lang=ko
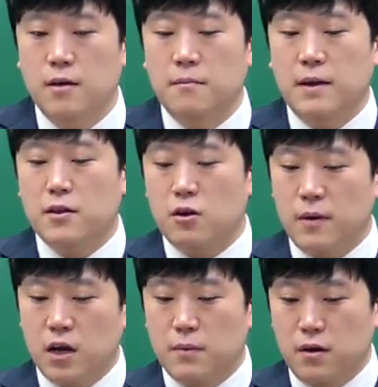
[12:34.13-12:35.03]
반대로
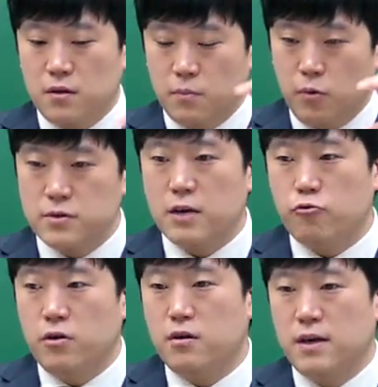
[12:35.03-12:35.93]
말하면 보세
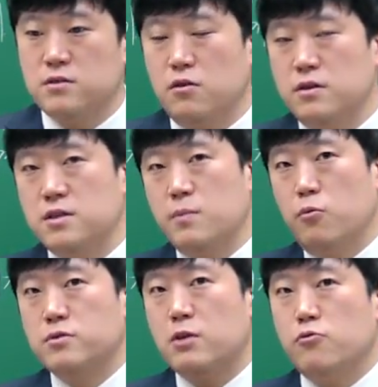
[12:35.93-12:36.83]
구역에서 이제
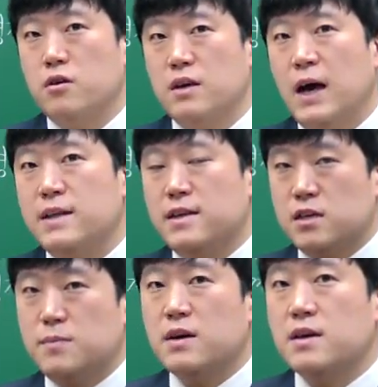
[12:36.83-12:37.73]
보세 구역이 아닌
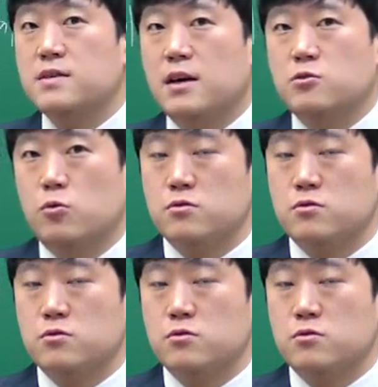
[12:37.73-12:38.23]
그 밖의 장소,